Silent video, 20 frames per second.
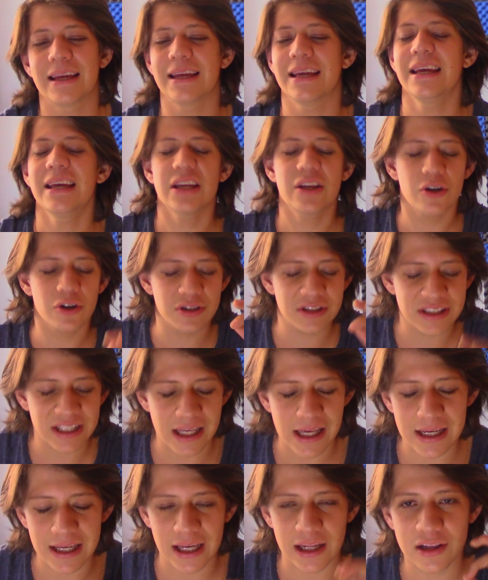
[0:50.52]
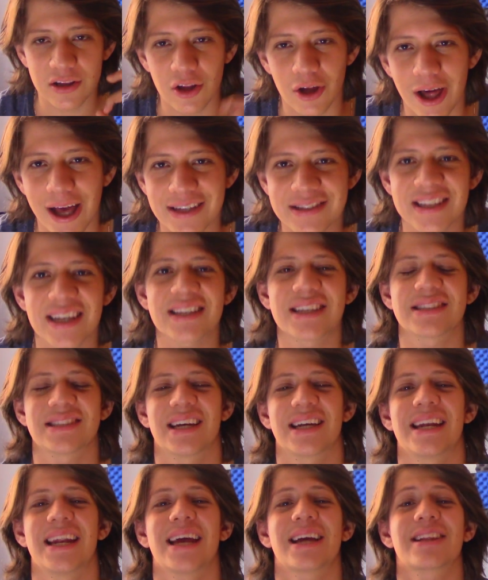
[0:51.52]
Y yo sé que todas esas
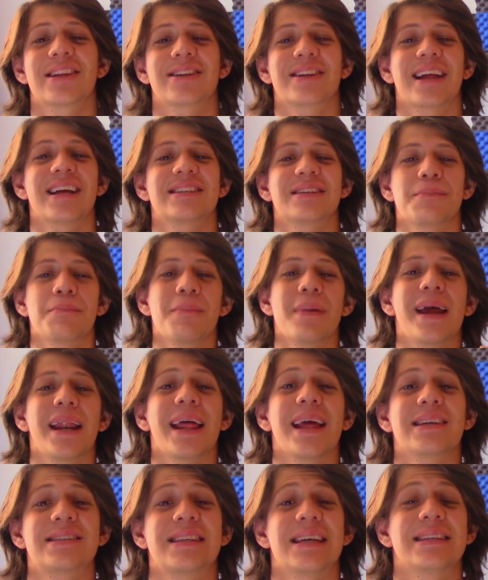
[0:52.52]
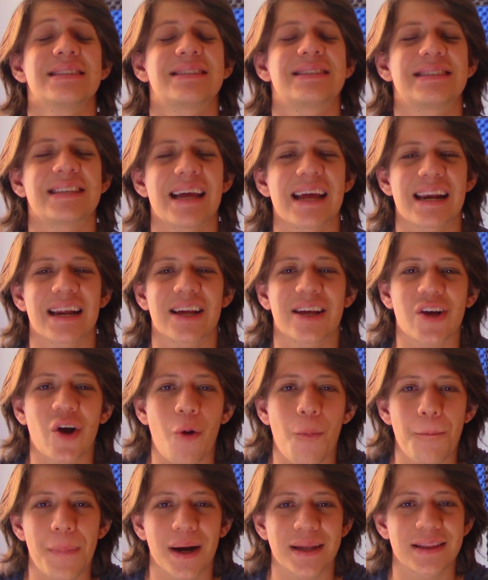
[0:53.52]
anécdotas merecen ser
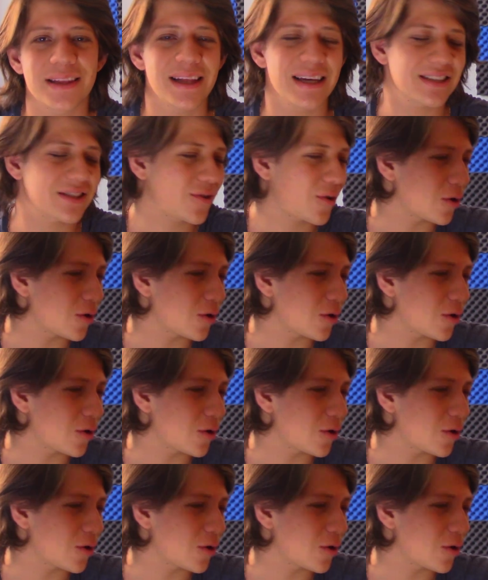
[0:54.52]
compartidas